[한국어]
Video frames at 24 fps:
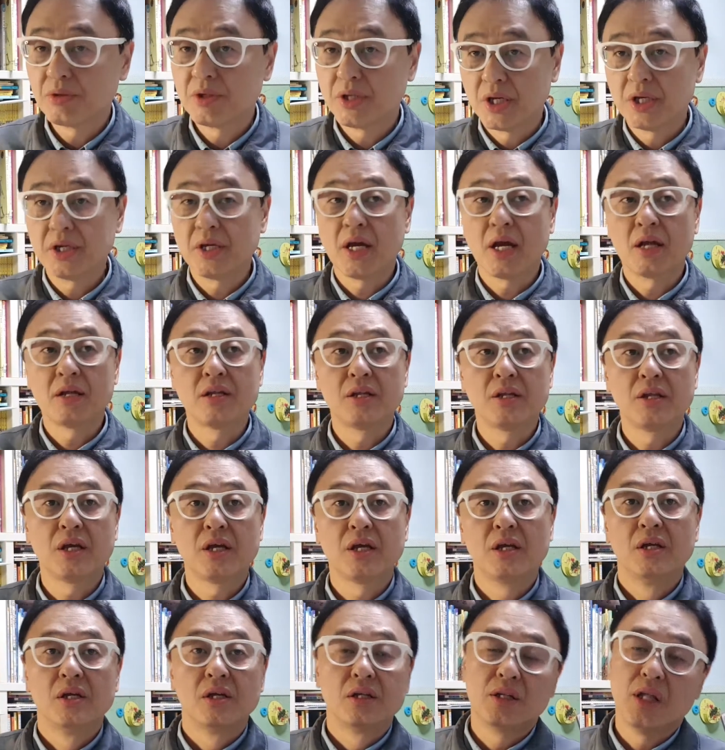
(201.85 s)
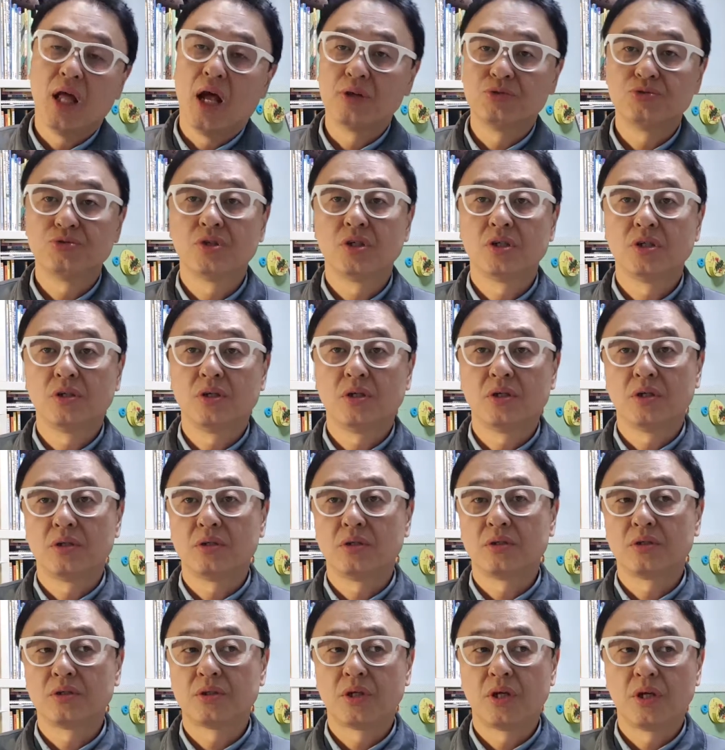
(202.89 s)
예, 예 하는데 나중에
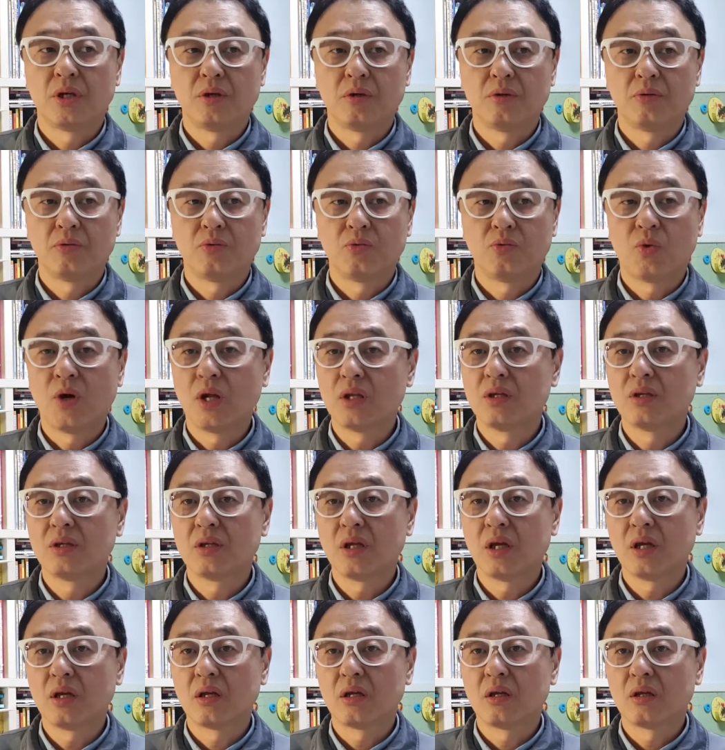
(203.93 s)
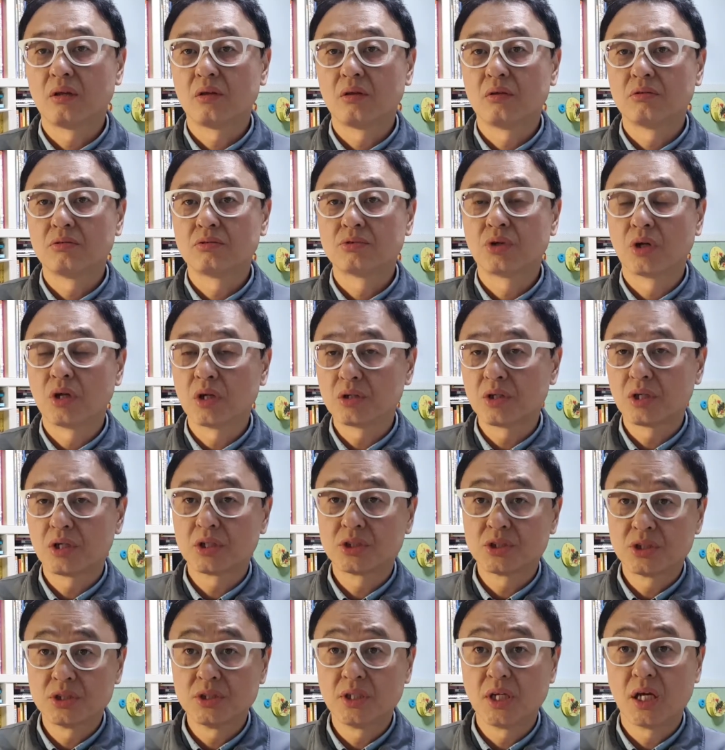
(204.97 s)
이렇게 왔는데 저랑 되게
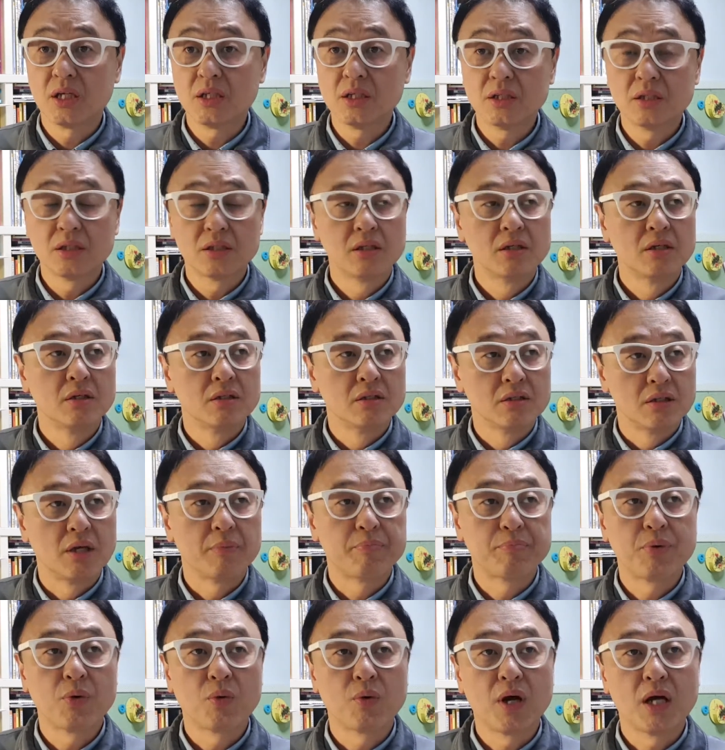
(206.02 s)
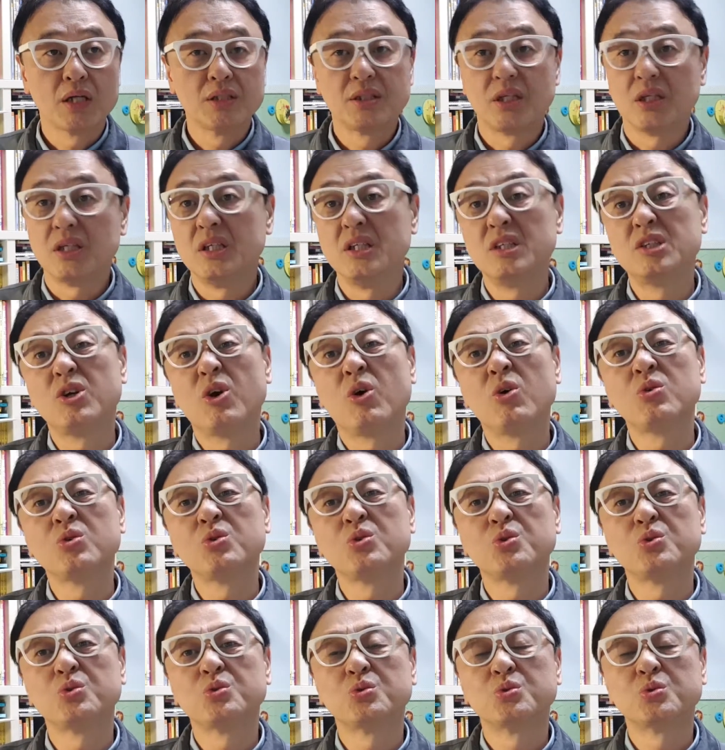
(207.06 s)
친한 대표가 이제
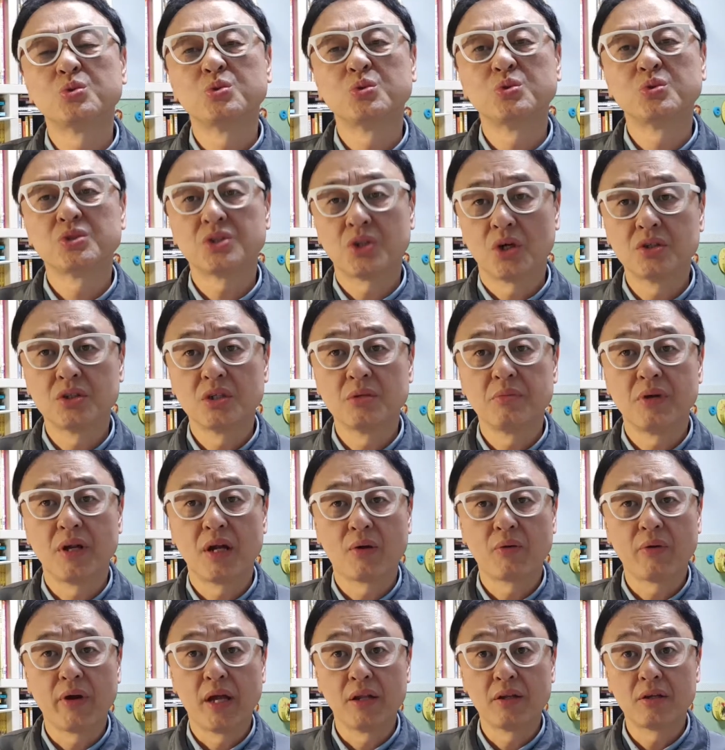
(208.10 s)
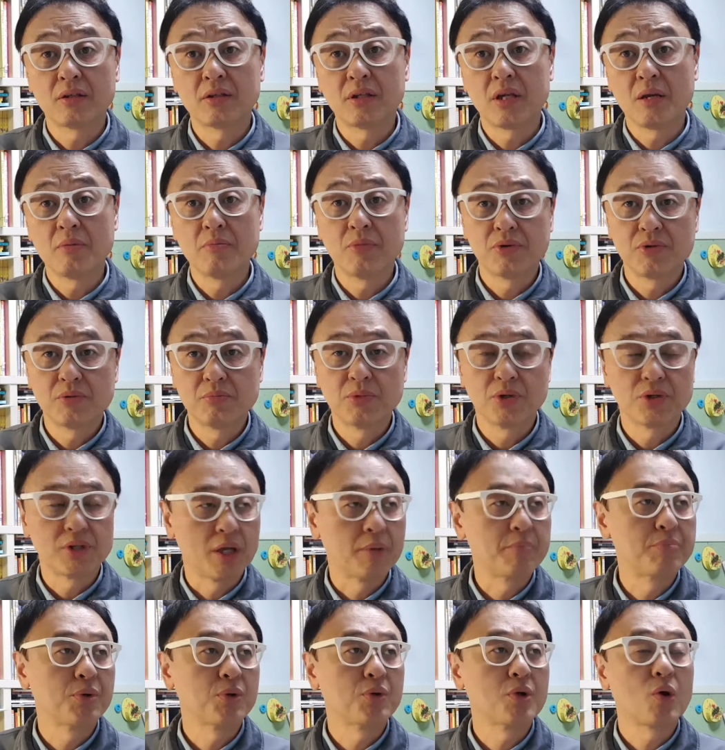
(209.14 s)
이경규 형님이라고 엔터테인먼트 뭐
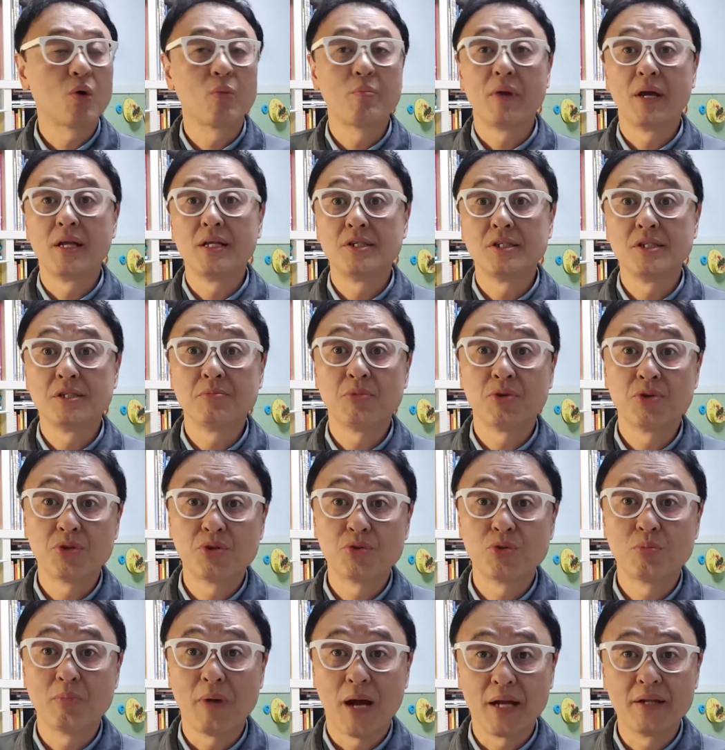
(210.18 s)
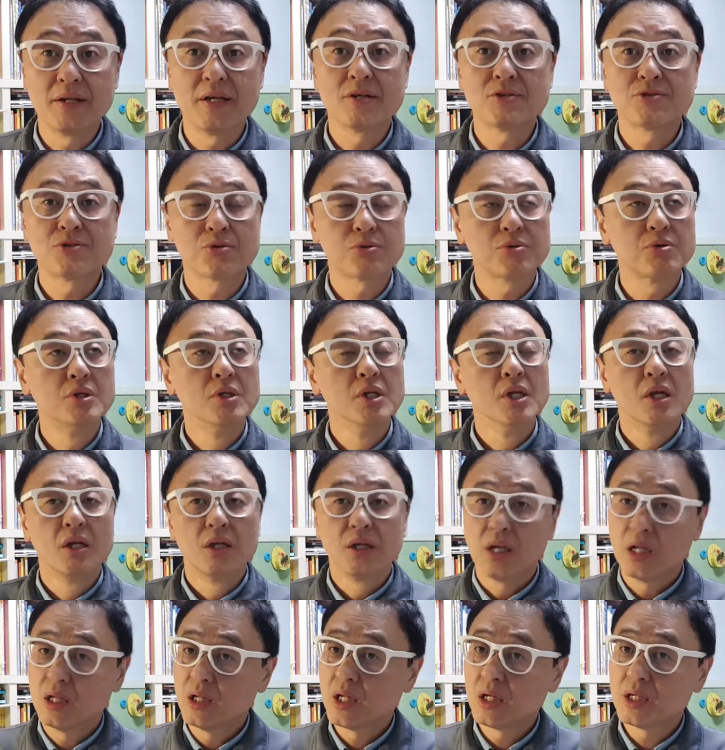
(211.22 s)
대표도 하고 매니지먼트도 많이 했었고
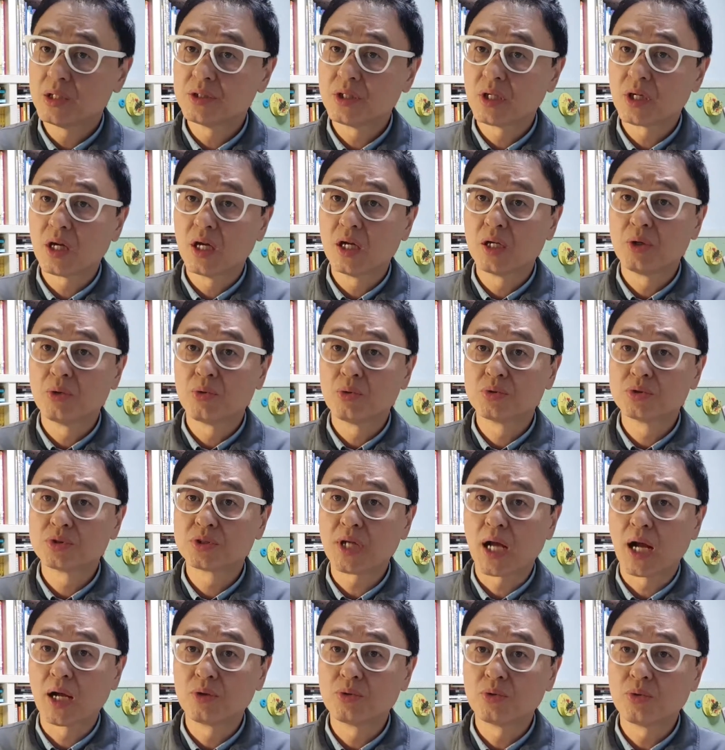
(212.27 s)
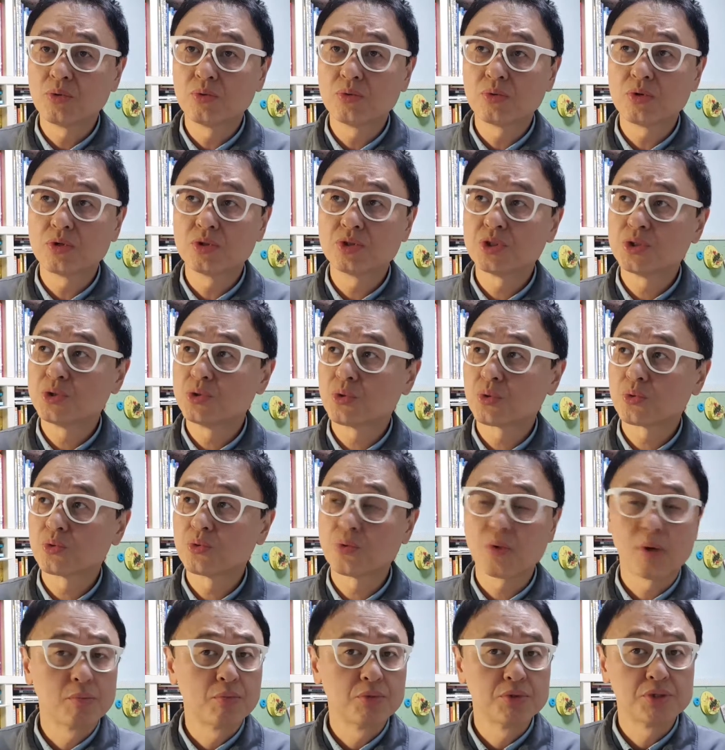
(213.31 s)
옛날에 제가 알기로는 장동건 씨
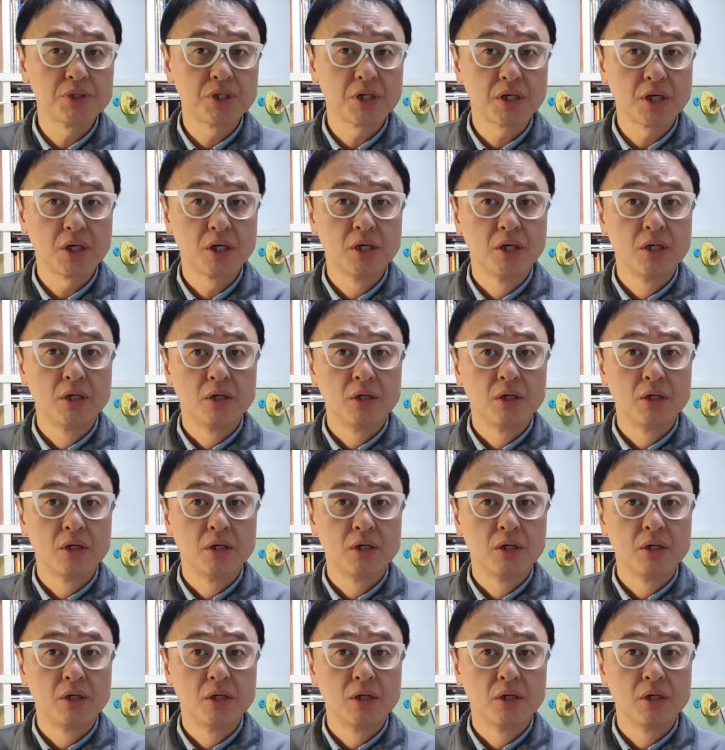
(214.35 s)
쪽도 한번 제가